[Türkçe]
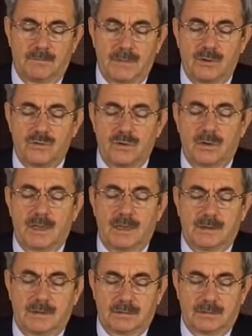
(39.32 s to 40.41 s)
Birinci
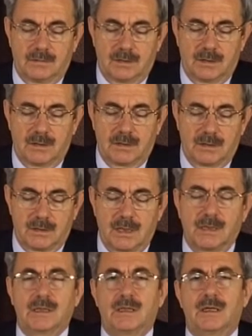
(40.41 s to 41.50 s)
olarak e,
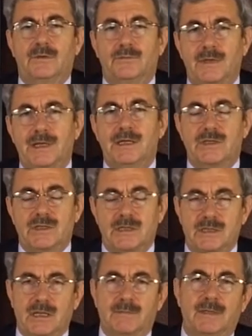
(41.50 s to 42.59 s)
sadaka verileceği
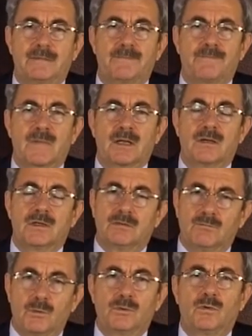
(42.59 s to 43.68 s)
zaman
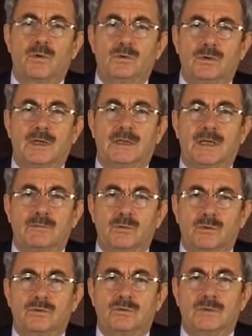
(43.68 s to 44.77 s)
mümkün olduğu kadar
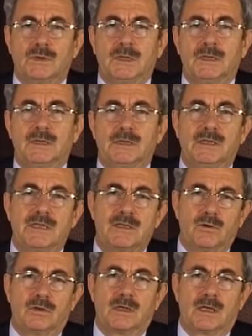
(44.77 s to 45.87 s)
bunun
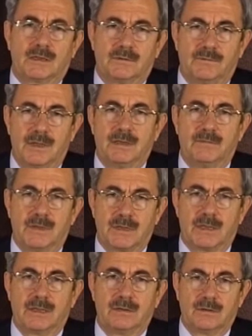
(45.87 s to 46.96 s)
gizli olarak
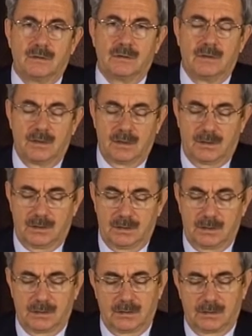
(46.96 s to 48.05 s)
verilmesi
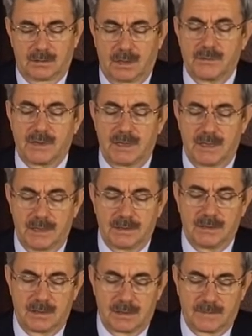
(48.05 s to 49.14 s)
e, tavsiye
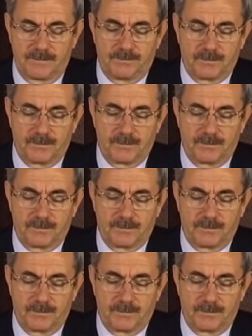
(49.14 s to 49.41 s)
edilir.